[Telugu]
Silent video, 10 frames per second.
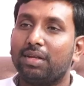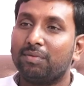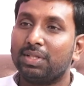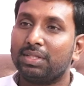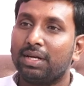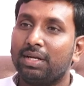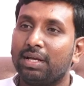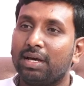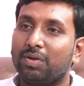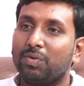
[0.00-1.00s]
రేవంత్ రెడ్డి
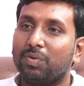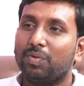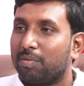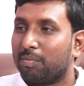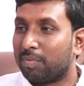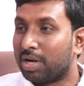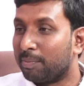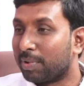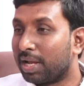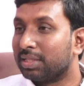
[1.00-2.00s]
గారు మా
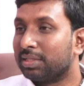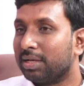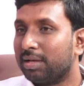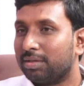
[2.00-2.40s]
ప్రాంత